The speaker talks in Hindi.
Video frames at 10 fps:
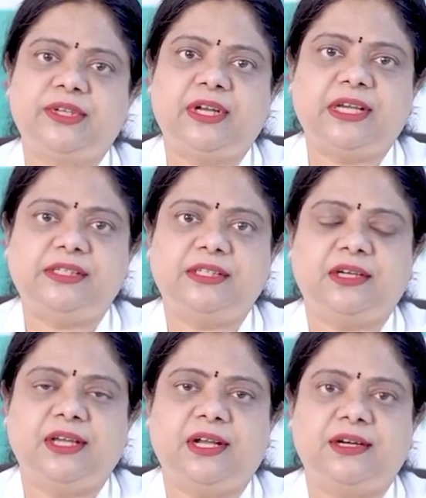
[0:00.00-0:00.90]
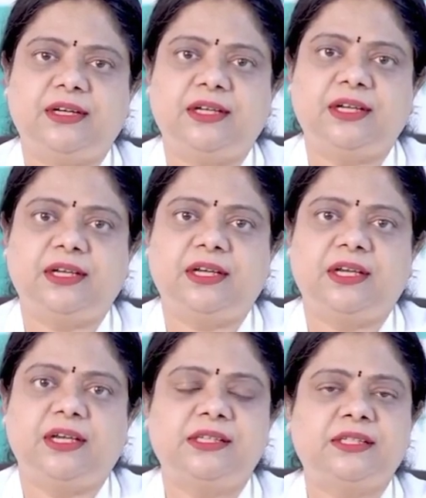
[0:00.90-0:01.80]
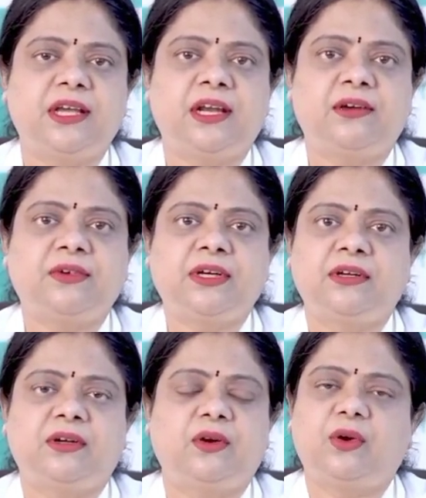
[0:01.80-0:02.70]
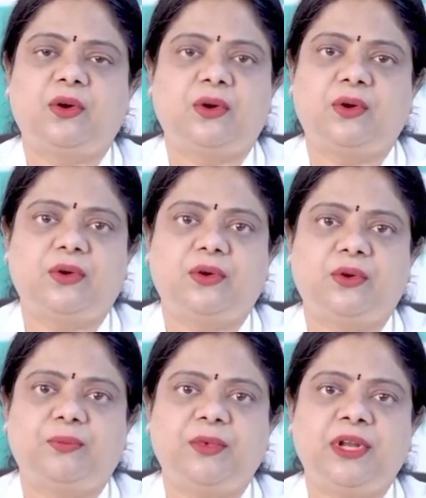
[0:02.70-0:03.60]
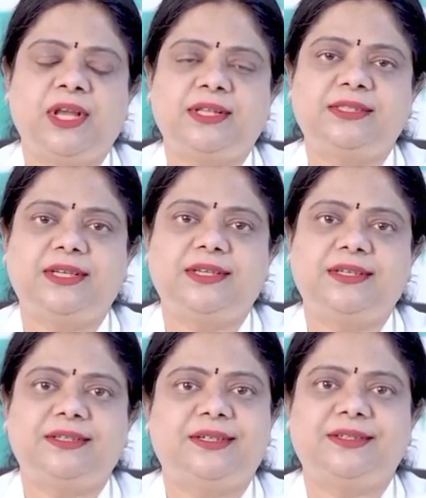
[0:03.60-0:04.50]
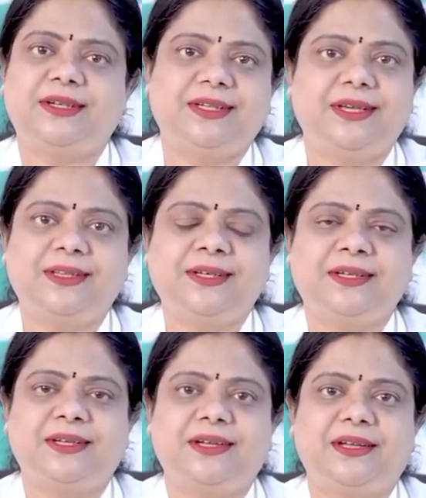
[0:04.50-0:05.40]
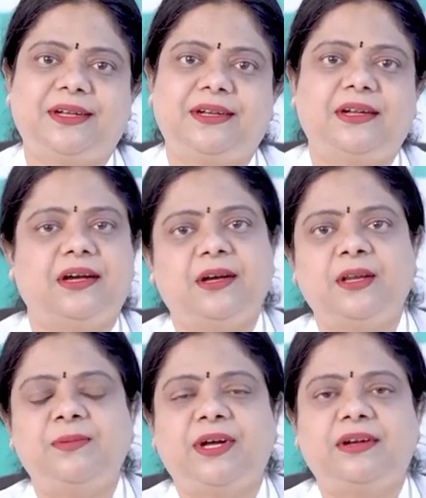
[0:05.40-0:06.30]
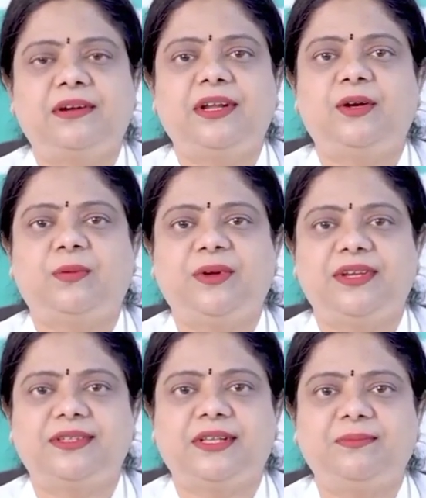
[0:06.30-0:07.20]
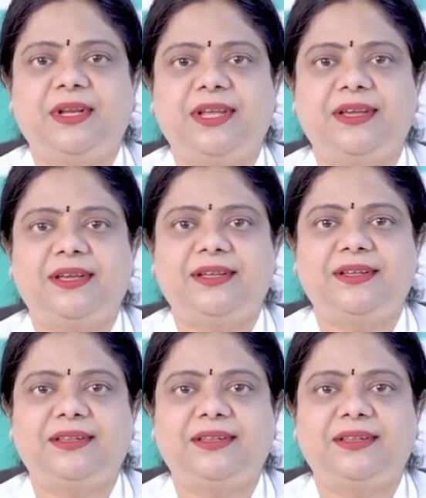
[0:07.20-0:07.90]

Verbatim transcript: पर्सनल हाइजीन का ख्याल रखें इसके अलावा मेरे ख्याल से ये चर्चा यहीं तक अगली बार नए टॉपिक के साथ मिलेंगे